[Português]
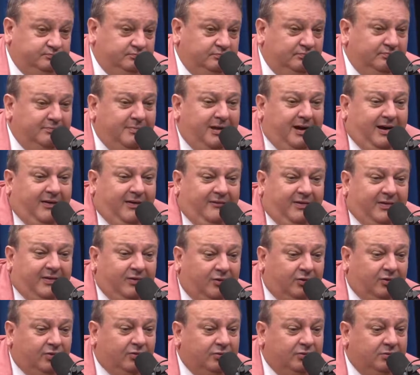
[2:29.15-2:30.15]

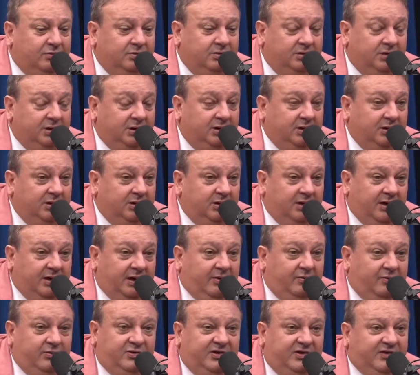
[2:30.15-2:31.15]
Maravilhoso.
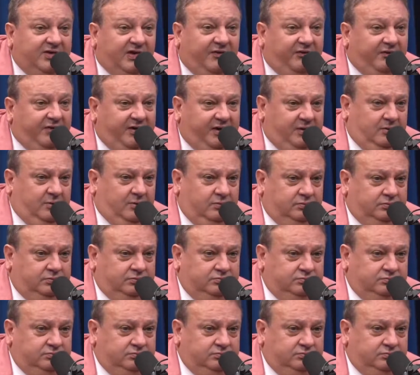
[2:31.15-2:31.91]
É um desafio.